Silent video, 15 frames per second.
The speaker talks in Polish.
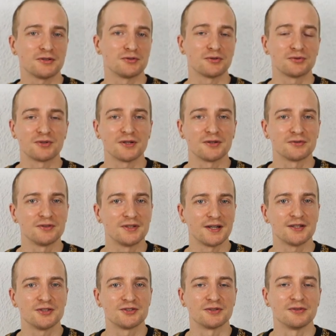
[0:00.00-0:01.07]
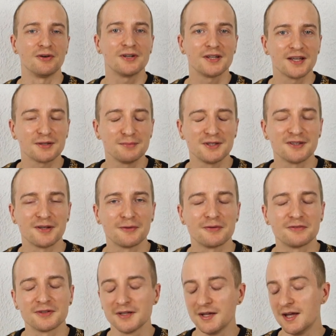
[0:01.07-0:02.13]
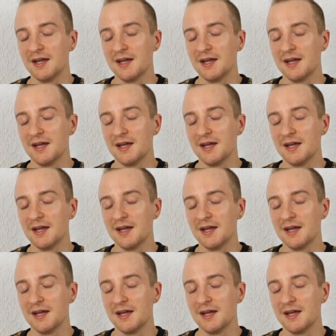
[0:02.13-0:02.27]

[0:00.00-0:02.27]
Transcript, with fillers: do którego dodaje się olejek migdałowy.